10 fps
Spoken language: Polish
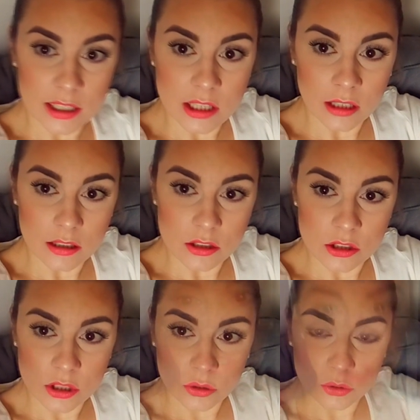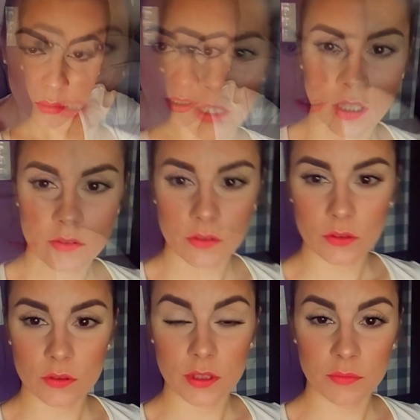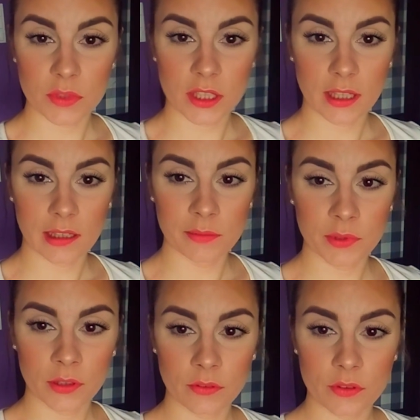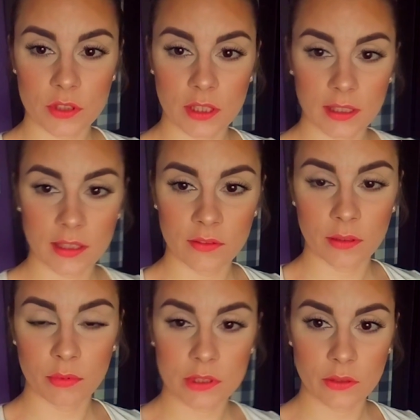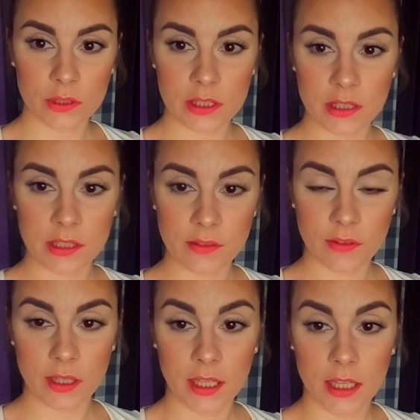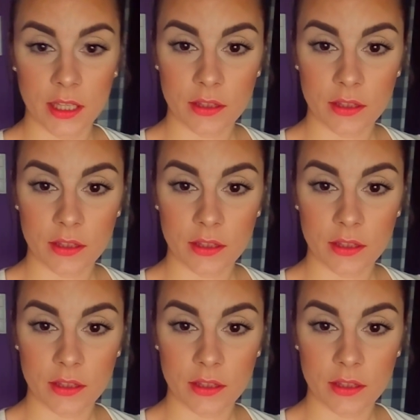Hashtag życie youtubera. W związku z tym, że tak liptonowo się nagrywa, bo cały czas się ziewa,